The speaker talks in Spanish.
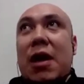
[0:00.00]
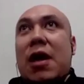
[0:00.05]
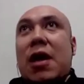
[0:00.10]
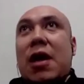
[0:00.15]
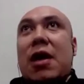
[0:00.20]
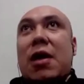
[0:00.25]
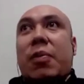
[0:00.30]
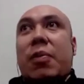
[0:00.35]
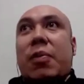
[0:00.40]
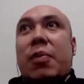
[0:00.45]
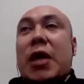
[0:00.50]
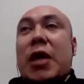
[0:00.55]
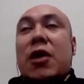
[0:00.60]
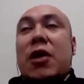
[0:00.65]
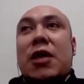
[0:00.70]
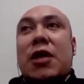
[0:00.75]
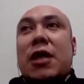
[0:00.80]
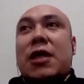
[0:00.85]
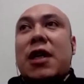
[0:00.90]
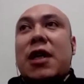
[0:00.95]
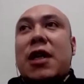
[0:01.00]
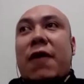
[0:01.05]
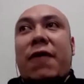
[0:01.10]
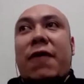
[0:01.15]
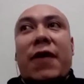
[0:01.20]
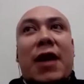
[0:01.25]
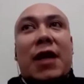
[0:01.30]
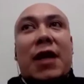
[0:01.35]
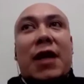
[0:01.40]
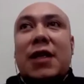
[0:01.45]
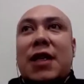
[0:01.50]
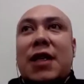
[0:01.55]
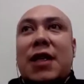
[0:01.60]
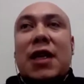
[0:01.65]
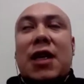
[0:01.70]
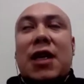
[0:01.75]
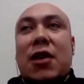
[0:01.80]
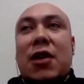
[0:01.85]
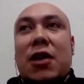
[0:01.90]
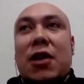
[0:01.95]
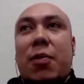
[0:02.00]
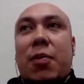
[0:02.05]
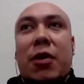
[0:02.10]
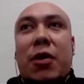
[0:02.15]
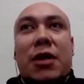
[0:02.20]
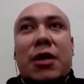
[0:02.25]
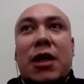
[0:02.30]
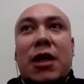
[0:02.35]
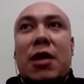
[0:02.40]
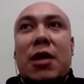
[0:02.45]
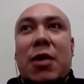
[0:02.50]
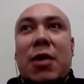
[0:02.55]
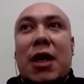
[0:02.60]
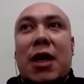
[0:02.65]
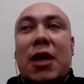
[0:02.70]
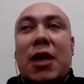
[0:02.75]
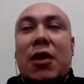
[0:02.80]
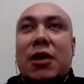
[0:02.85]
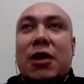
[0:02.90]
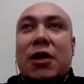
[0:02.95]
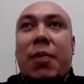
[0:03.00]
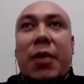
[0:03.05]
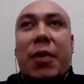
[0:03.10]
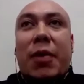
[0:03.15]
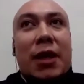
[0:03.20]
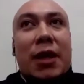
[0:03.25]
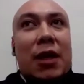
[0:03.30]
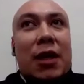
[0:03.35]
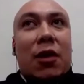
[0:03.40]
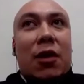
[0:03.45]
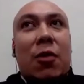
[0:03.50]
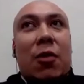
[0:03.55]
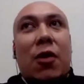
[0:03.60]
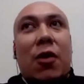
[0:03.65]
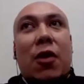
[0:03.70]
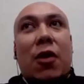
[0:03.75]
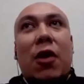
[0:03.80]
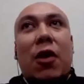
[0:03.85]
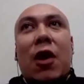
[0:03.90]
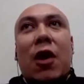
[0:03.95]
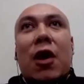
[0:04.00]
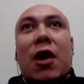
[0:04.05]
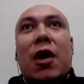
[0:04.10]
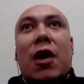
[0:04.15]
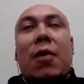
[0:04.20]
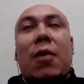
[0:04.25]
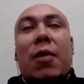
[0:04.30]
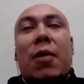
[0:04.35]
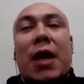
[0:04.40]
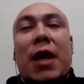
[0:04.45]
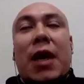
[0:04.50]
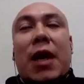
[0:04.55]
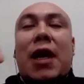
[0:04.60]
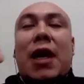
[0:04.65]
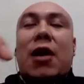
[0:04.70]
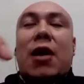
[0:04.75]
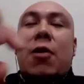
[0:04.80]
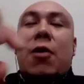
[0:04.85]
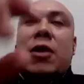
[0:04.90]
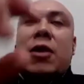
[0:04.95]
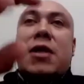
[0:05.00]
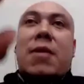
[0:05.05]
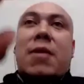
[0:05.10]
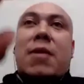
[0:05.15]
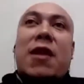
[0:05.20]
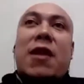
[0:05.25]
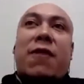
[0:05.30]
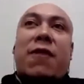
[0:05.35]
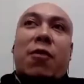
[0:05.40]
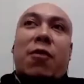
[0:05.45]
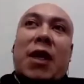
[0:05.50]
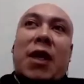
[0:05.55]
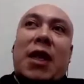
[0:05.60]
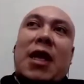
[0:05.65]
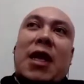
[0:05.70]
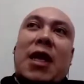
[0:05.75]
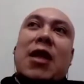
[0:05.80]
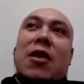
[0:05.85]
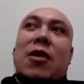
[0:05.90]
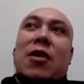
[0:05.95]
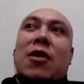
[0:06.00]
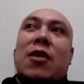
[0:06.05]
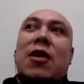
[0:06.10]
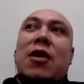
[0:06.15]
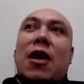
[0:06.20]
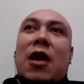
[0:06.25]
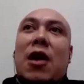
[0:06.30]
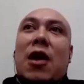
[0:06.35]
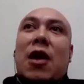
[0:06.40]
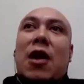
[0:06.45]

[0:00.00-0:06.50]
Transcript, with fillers: eh, que nos hace referencia a cierto tipo de sentimientos y aparte como verla cómo se va difuminando,